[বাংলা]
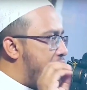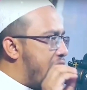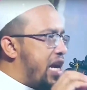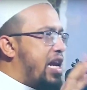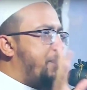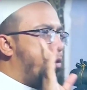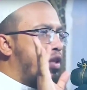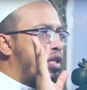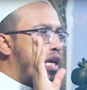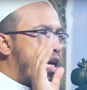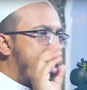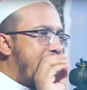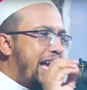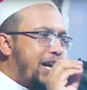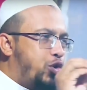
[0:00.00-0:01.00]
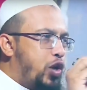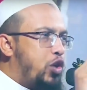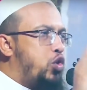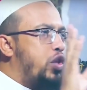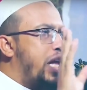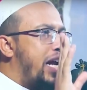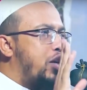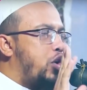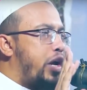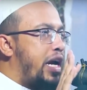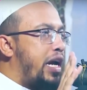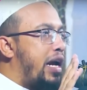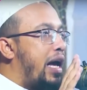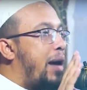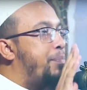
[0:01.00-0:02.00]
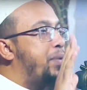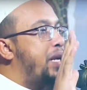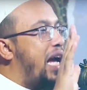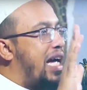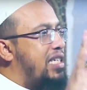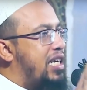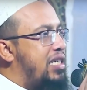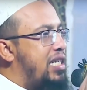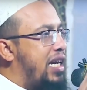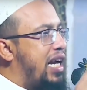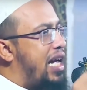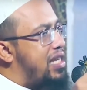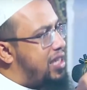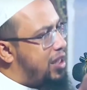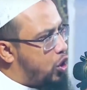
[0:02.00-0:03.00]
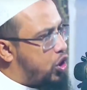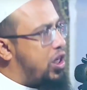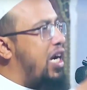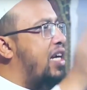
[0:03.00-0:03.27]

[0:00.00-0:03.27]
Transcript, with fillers: কল্যাণের পথে একটু একটু দান করেন আপনি হাজার টাকা আছে